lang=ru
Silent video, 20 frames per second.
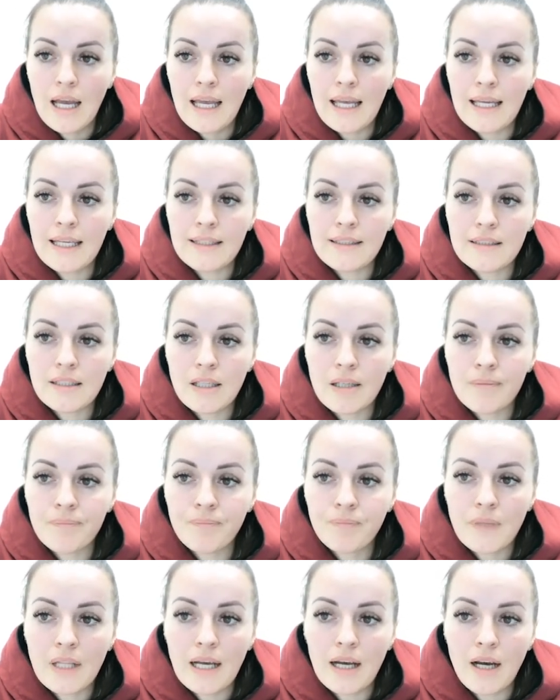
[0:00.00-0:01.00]
Это
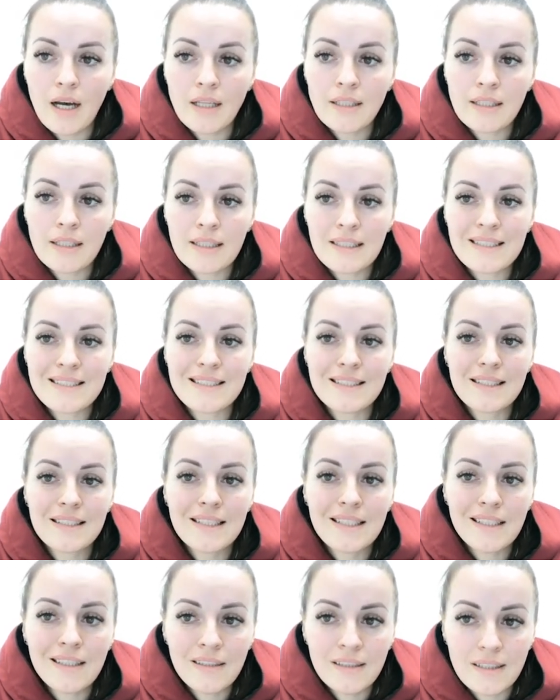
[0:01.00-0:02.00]

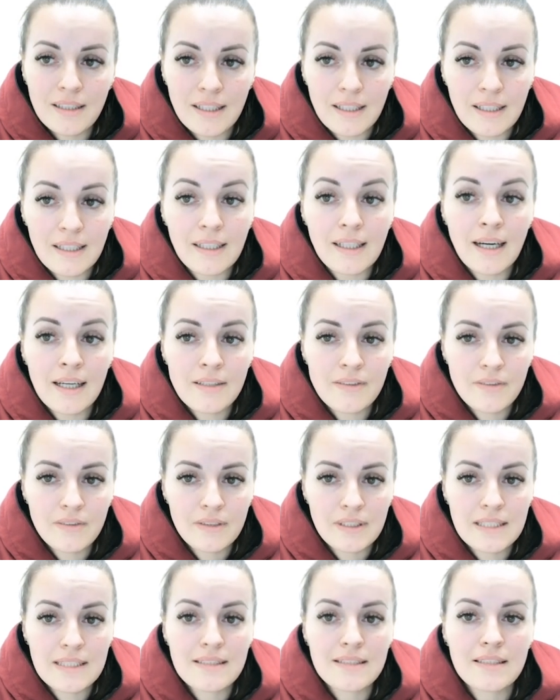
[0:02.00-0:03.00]
анорексигенное
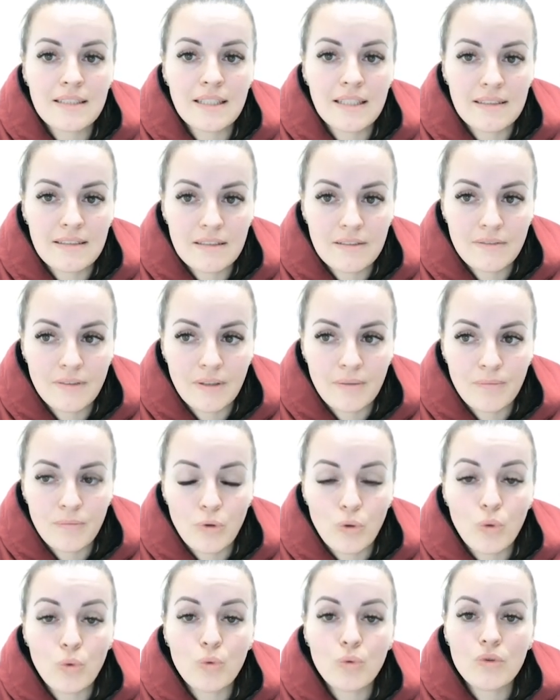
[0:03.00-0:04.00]
лекарственное средство,
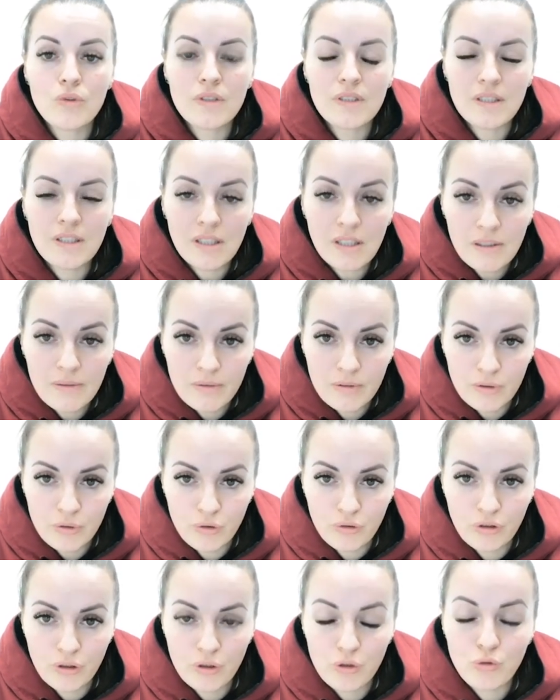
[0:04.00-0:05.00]

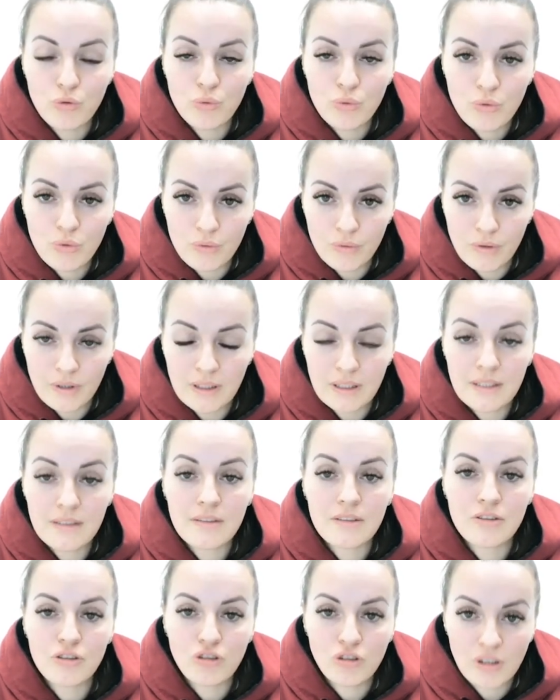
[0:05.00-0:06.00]
усиливающее чувство
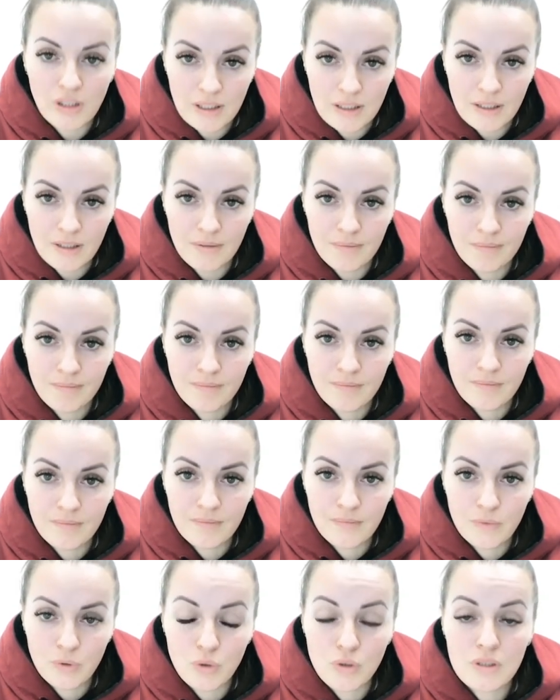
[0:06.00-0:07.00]
насыщения.
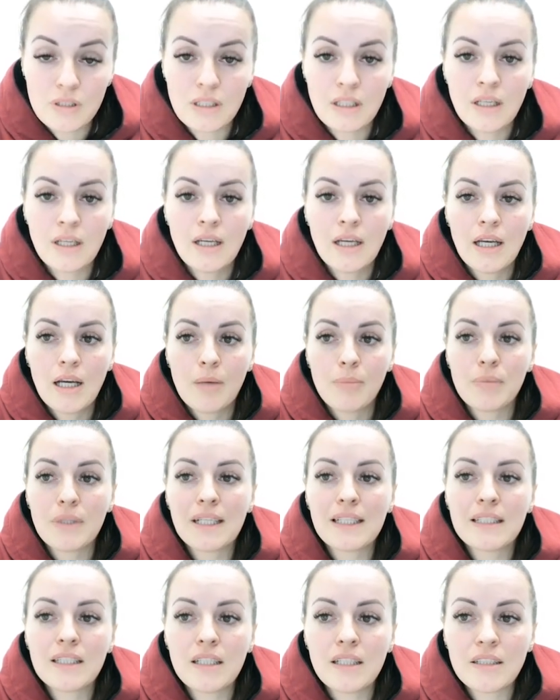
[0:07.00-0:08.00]
То есть
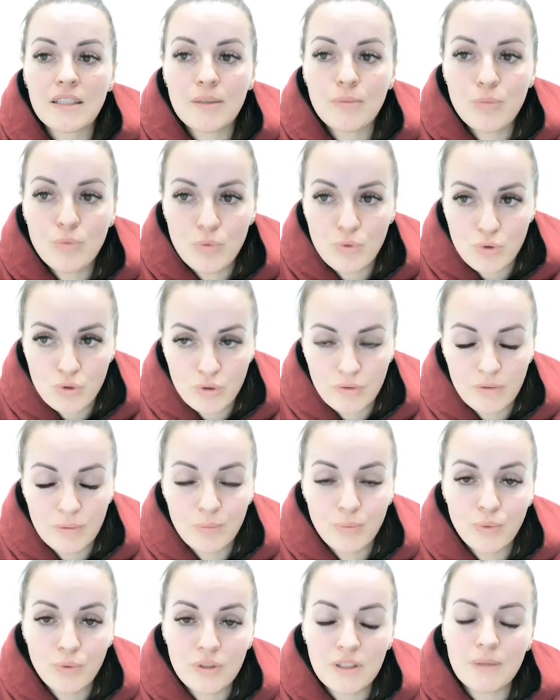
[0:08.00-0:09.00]
Благодаря тому, что вы
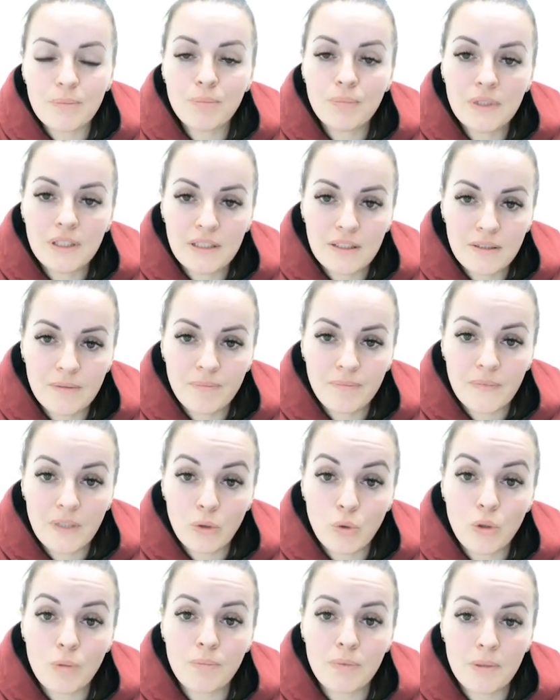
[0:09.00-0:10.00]
будете пить
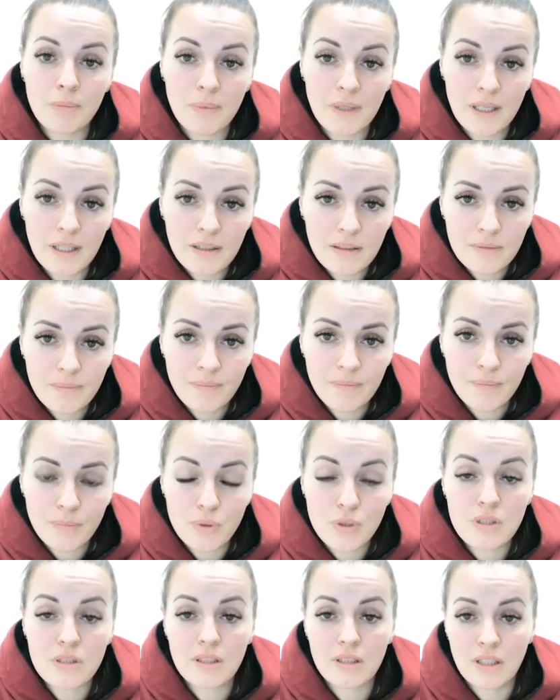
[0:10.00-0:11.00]
такой препарат,
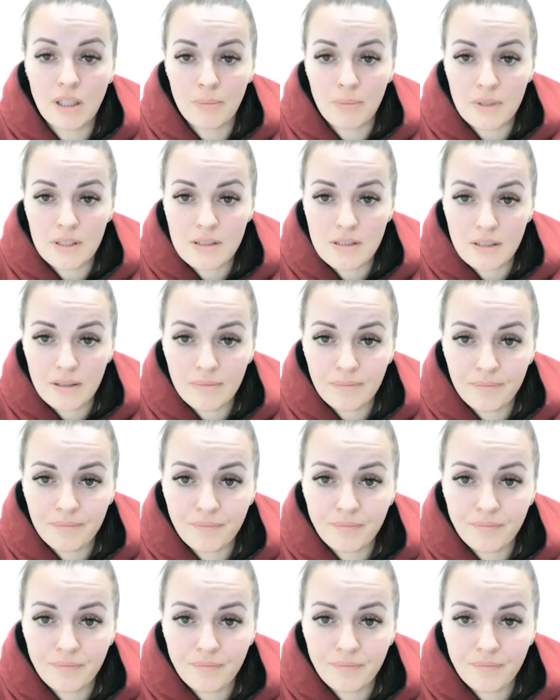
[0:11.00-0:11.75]
просто-напросто,